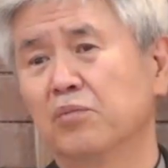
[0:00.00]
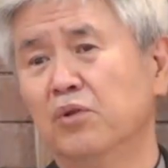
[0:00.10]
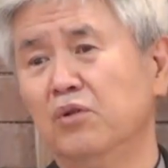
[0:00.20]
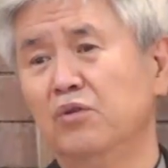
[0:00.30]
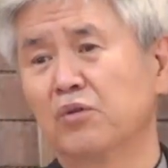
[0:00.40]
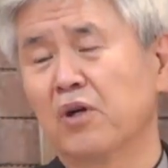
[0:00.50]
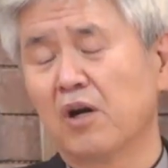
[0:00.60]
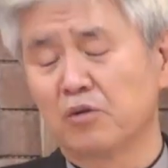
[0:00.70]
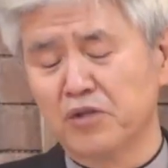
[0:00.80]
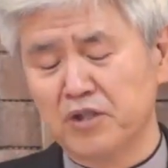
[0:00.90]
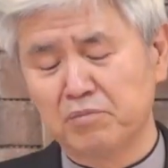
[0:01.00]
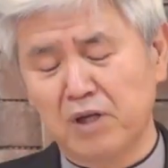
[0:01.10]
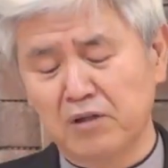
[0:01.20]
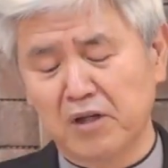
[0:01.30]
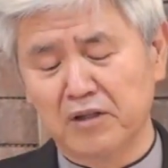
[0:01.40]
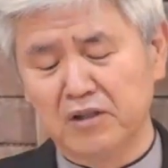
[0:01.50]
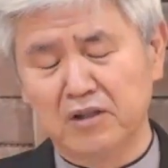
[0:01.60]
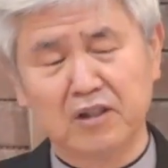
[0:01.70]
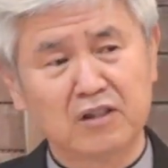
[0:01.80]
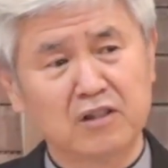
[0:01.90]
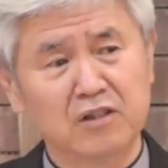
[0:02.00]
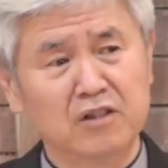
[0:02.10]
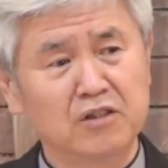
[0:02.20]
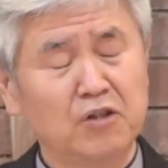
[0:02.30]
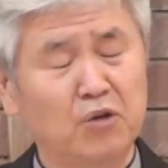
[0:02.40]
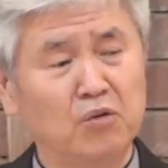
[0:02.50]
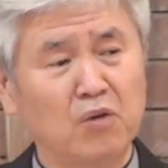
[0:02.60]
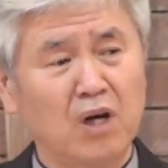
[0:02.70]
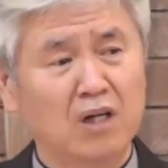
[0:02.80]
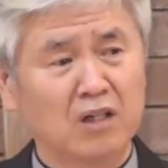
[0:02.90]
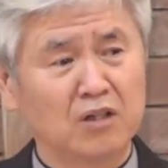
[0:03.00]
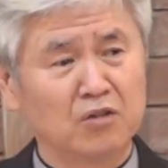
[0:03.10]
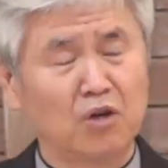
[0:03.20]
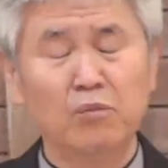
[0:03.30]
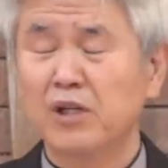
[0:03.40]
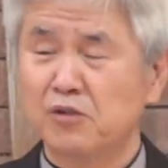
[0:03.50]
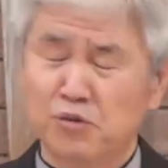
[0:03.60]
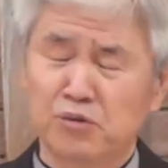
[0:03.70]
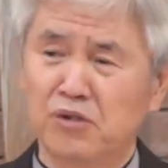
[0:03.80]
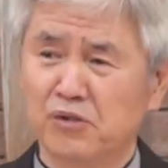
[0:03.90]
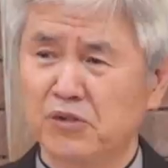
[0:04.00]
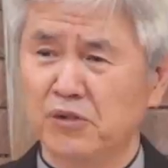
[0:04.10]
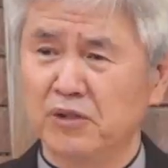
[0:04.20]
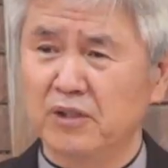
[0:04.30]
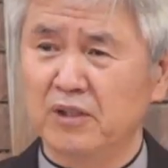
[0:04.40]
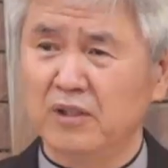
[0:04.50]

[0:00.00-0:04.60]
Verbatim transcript: 분류를 하고 심판을 했는데 그 결과가 너무나 충격적이에요.